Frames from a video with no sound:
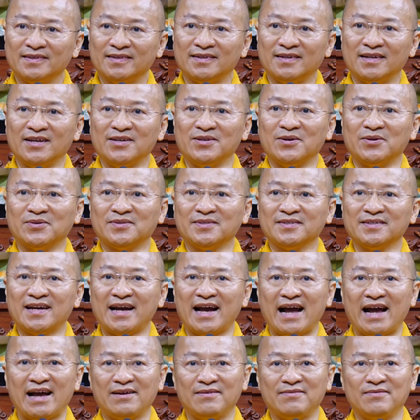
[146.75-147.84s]
lễ dỗ thứ
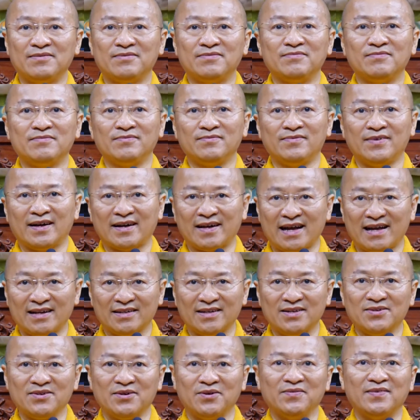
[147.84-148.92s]
hai và các
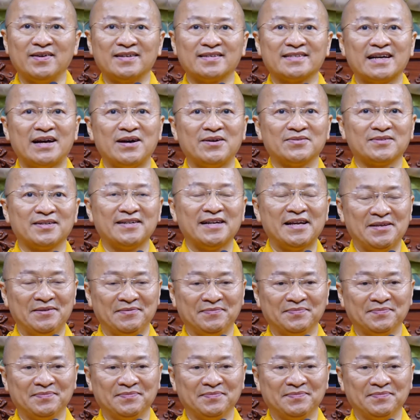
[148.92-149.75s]
lễ dỗ về sau trở đi,